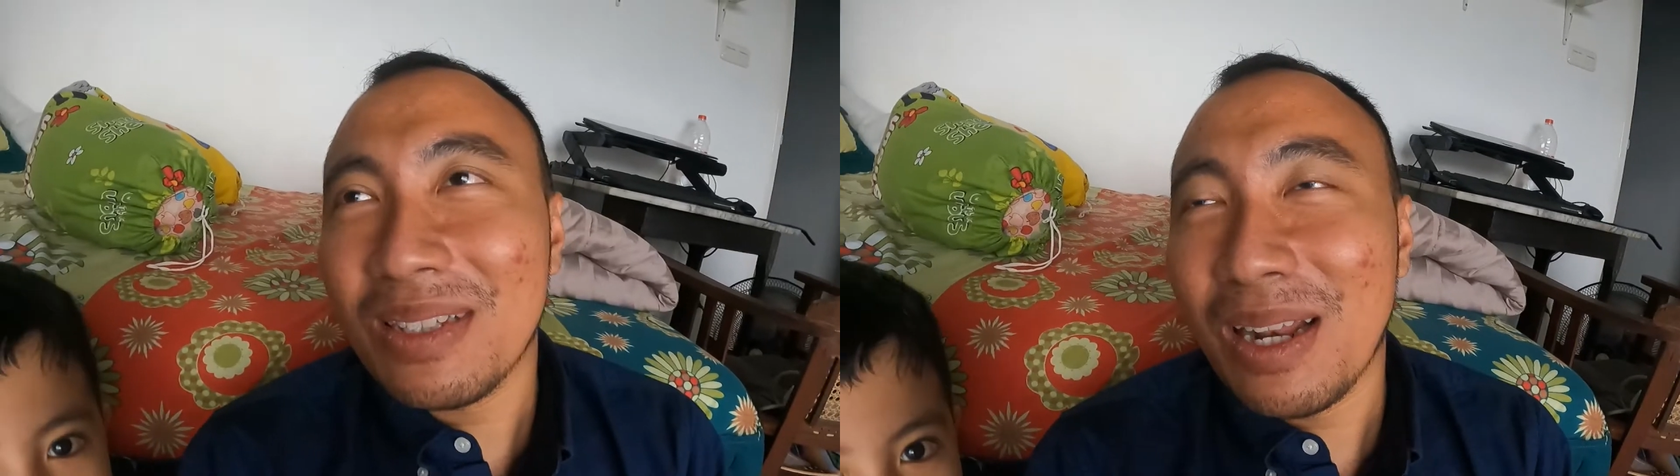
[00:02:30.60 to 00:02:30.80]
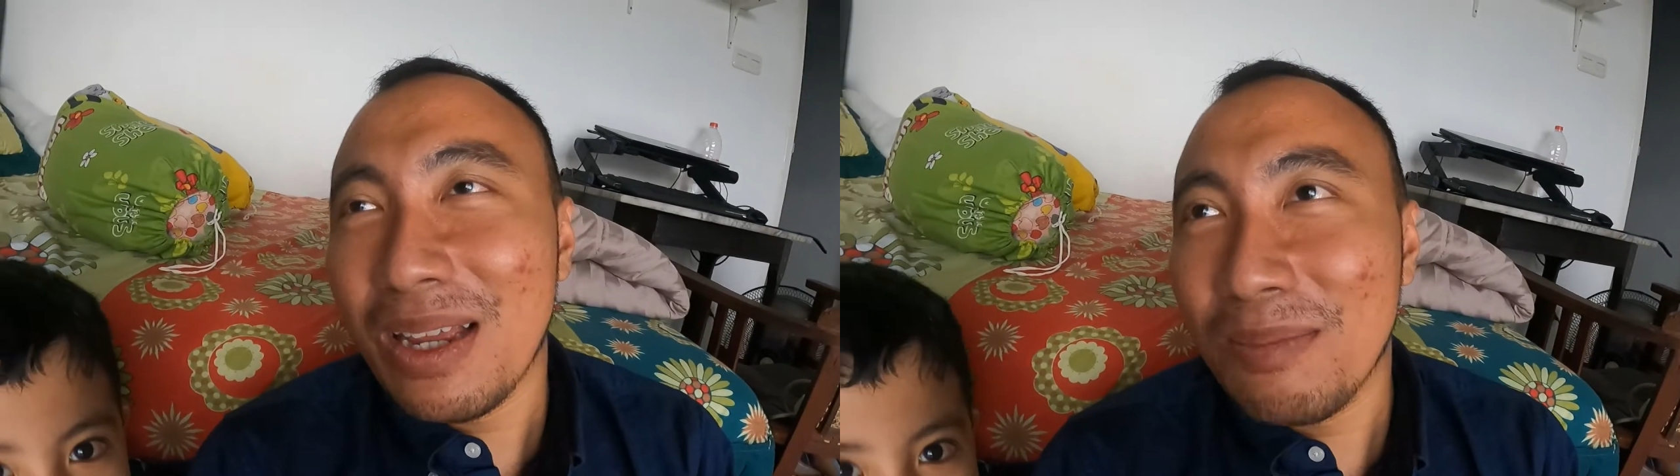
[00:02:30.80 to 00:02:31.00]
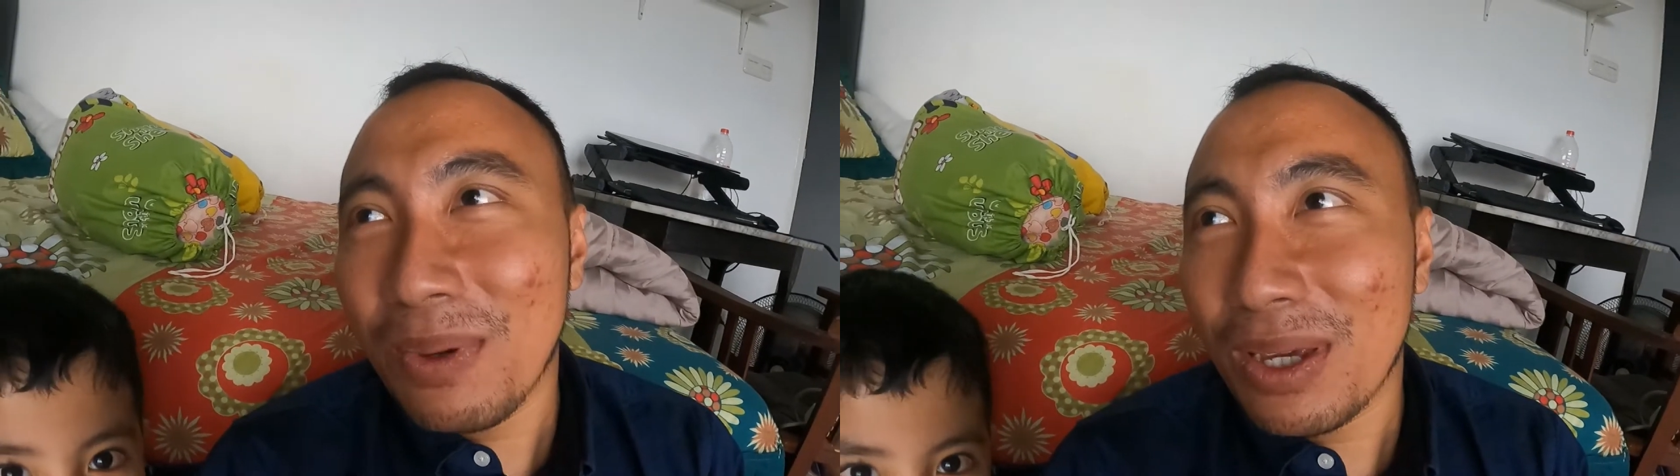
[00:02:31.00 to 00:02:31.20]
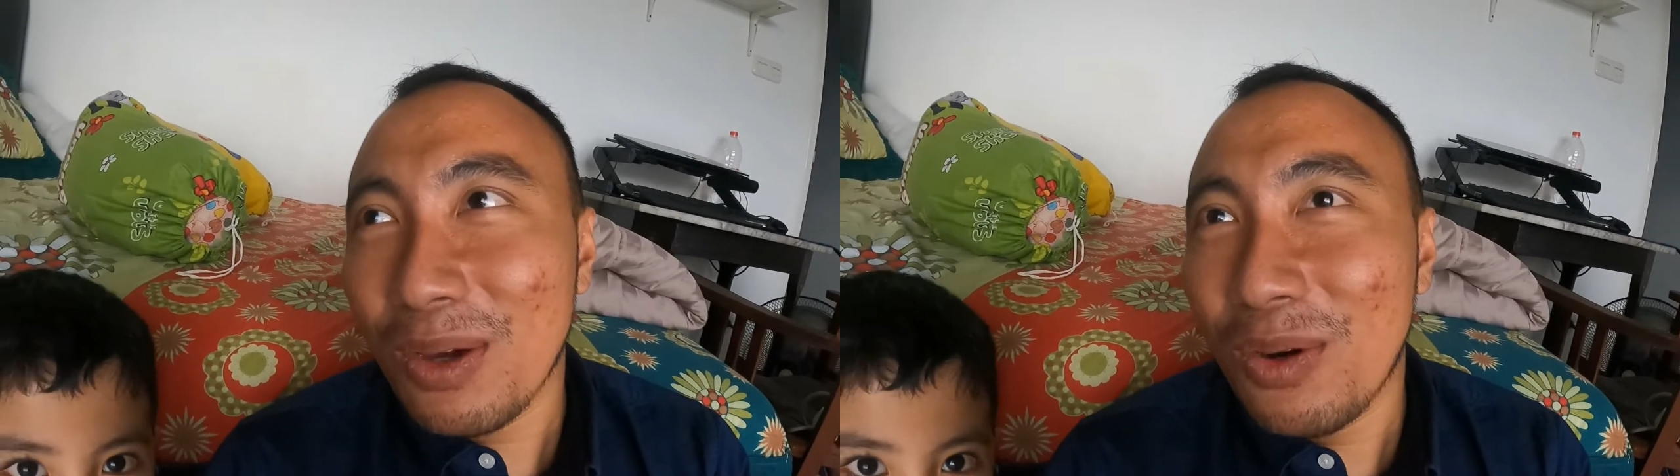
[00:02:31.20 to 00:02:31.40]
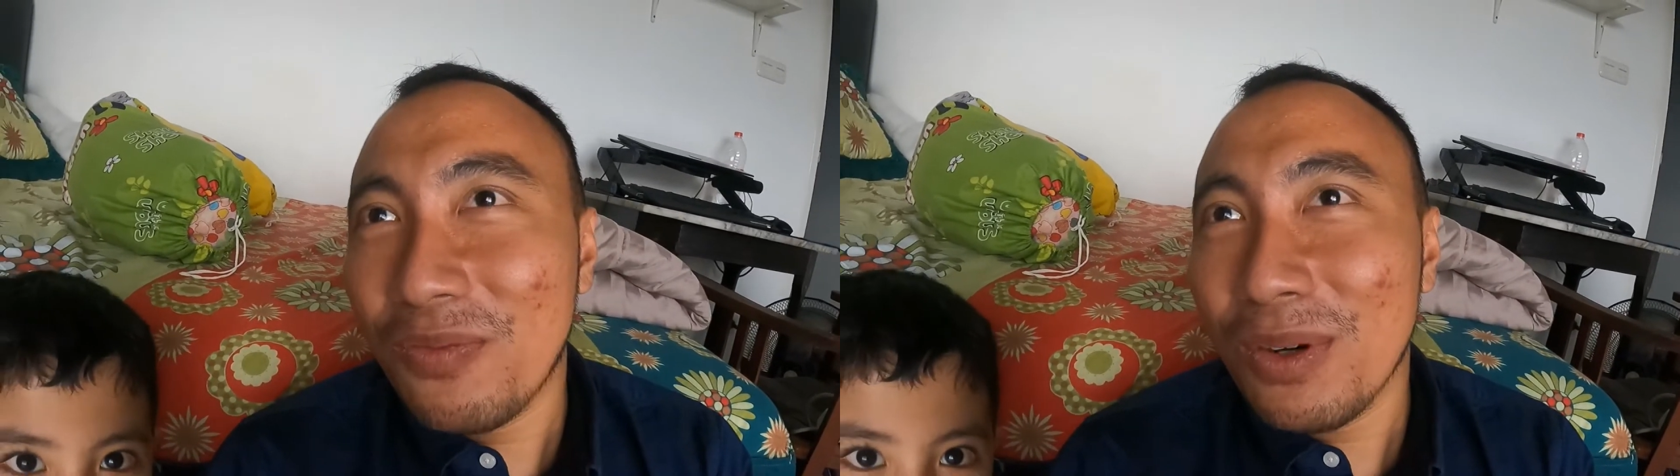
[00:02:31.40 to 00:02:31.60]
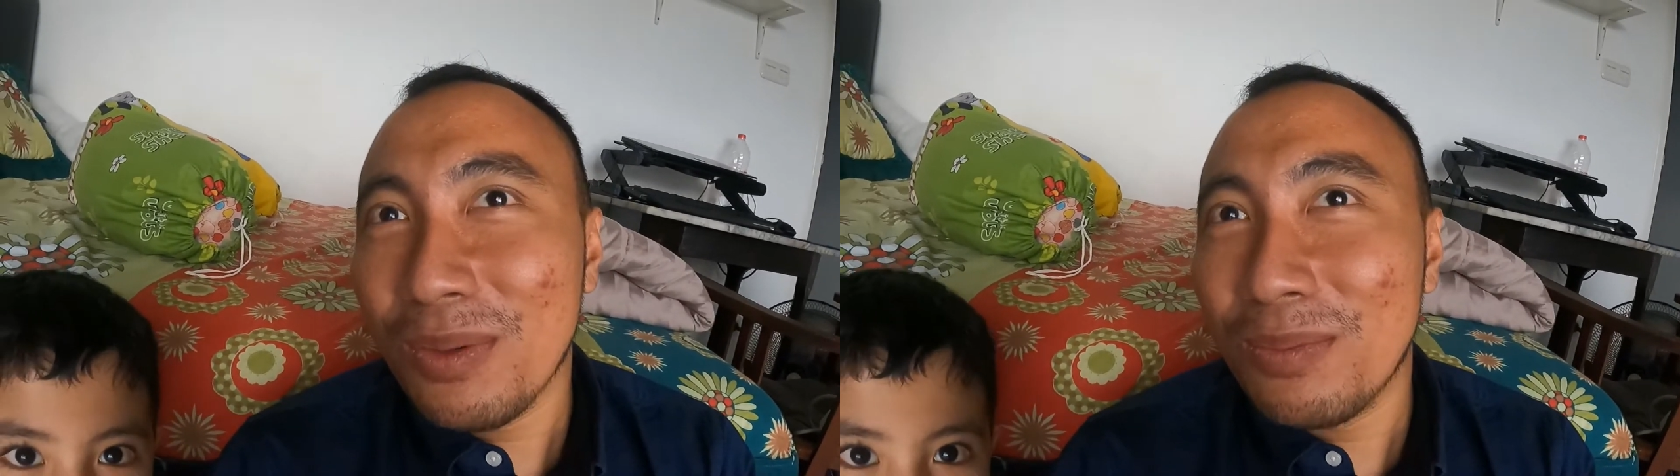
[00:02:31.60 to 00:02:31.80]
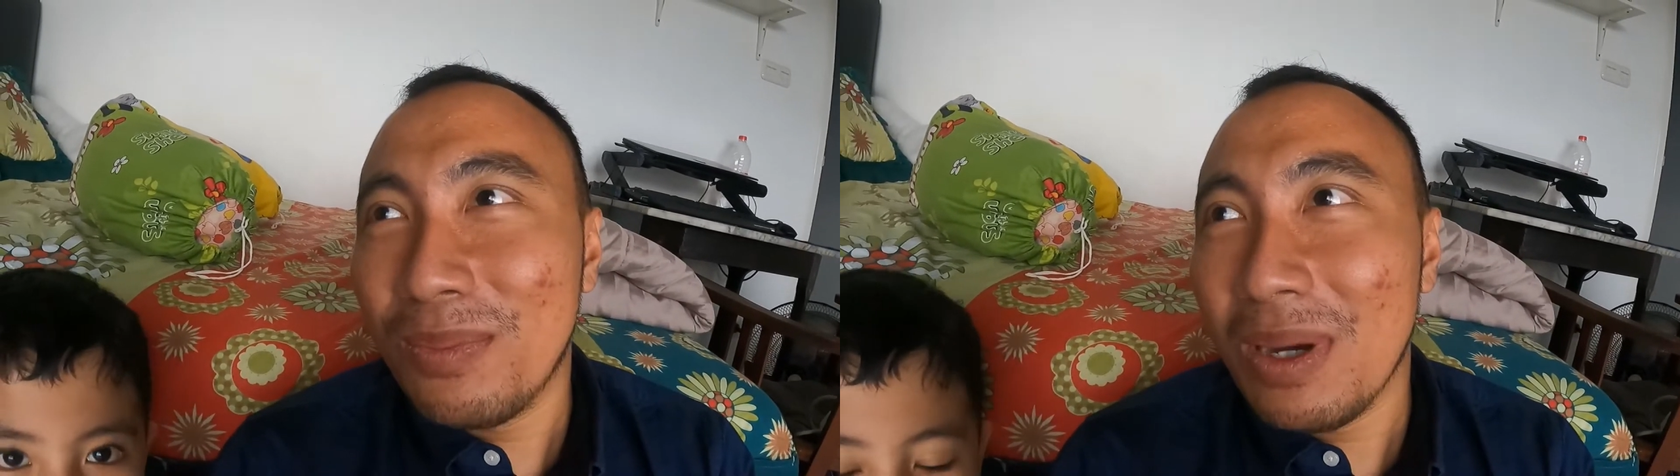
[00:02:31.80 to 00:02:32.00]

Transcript: selain pakai OVO uh,